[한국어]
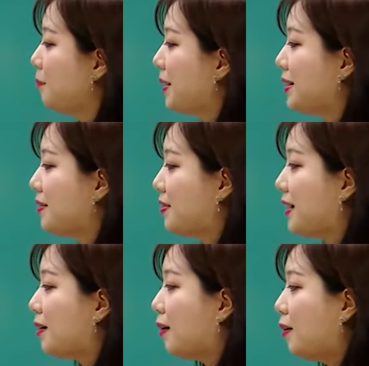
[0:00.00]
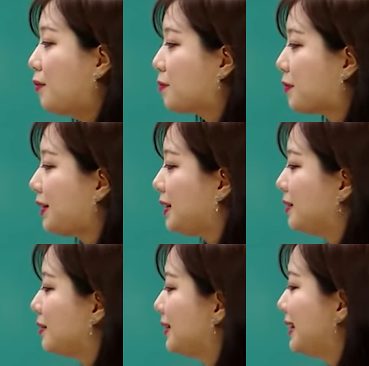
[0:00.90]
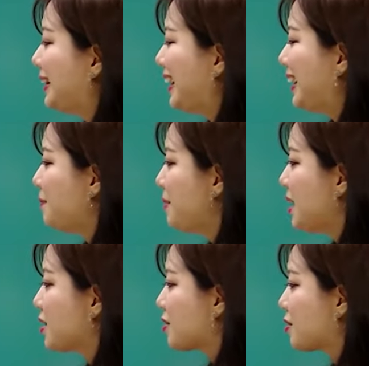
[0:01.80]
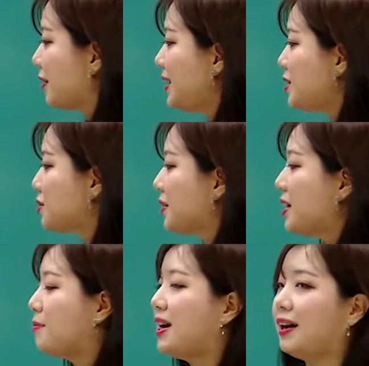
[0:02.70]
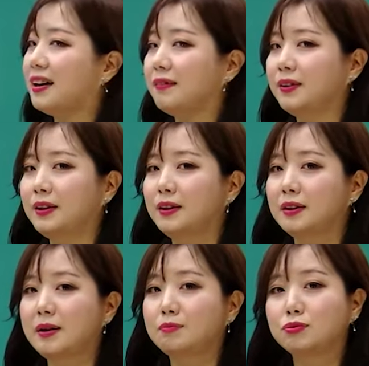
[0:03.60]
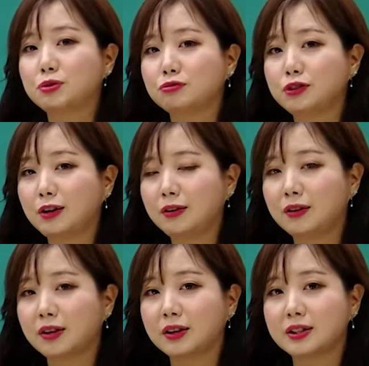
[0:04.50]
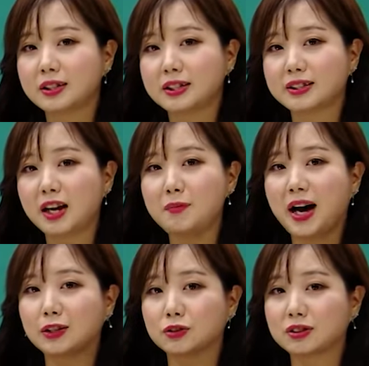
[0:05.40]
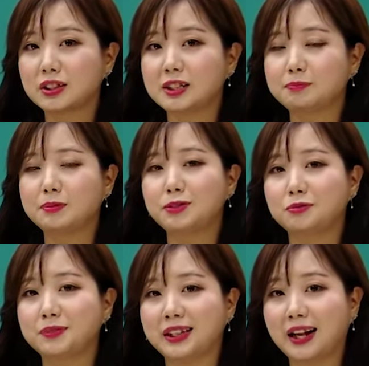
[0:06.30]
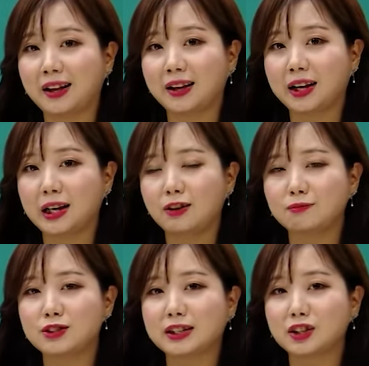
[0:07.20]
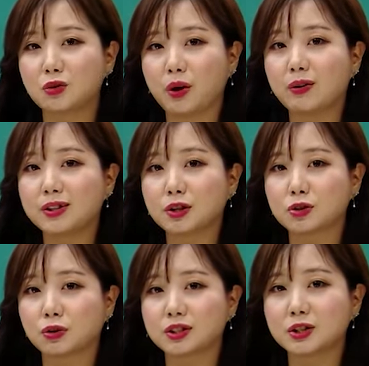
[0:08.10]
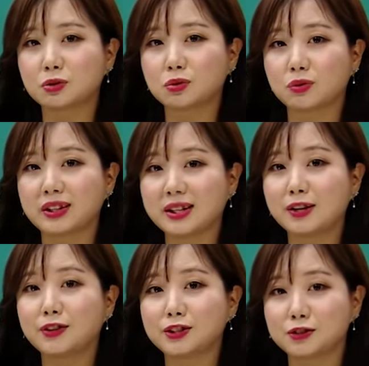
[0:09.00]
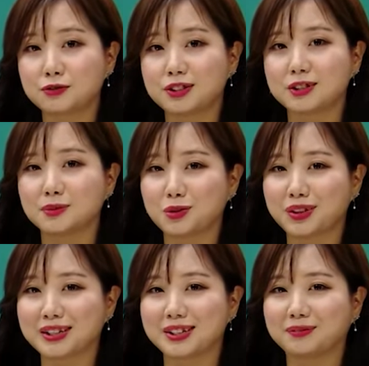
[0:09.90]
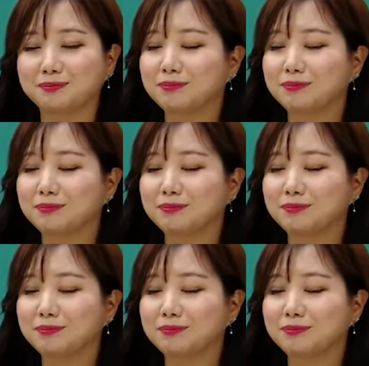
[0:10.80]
Because they're all free. They give me great joy in my life. 다 무료고요. 자, 제 삶에 아주 큰 기쁨을 줍니다. 이런 문장들을 외워서 적재적소에 사용하실 수 있으면 좋겠죠.